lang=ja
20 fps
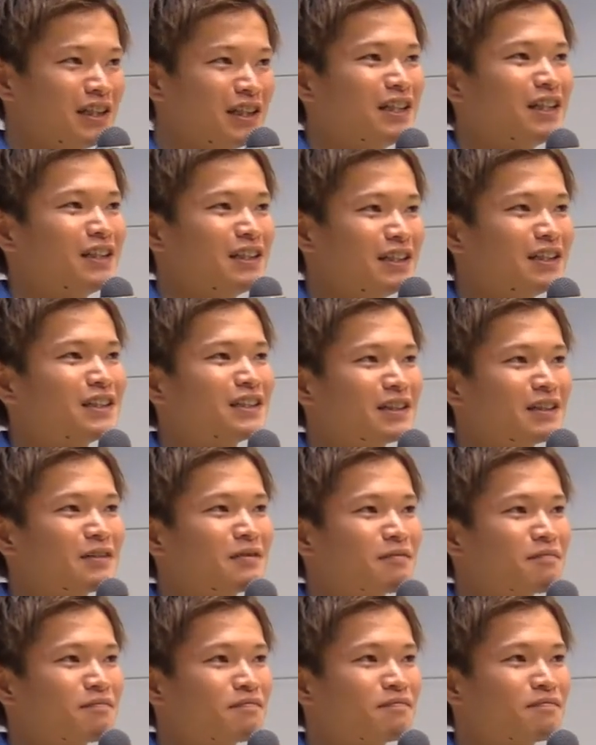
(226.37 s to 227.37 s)
はい。
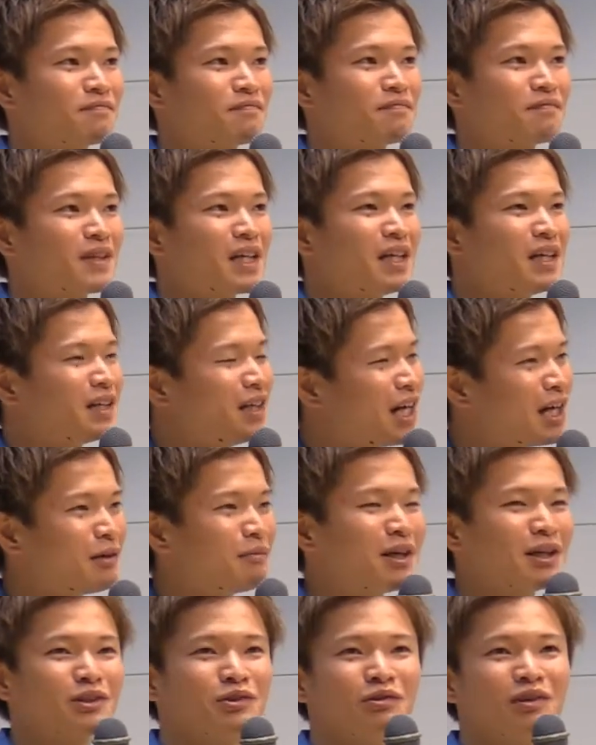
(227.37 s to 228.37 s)
ライバル？
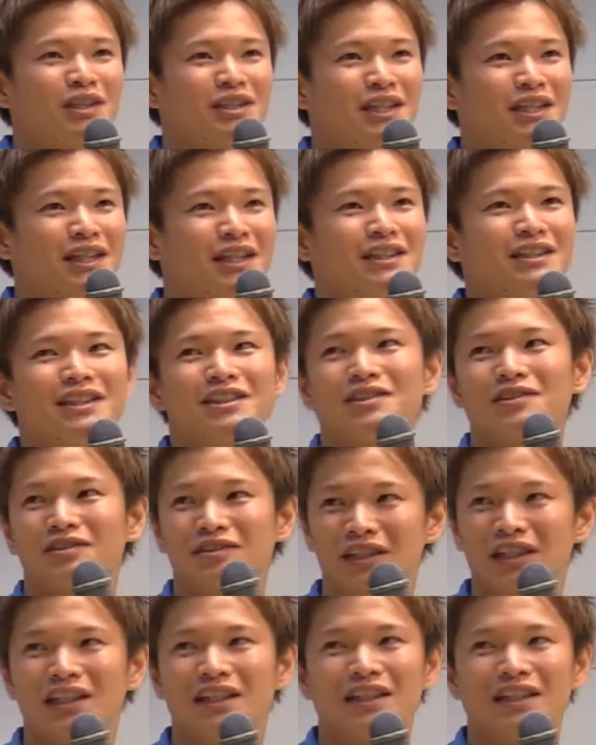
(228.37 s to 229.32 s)
ライバルとかじゃないんですよね。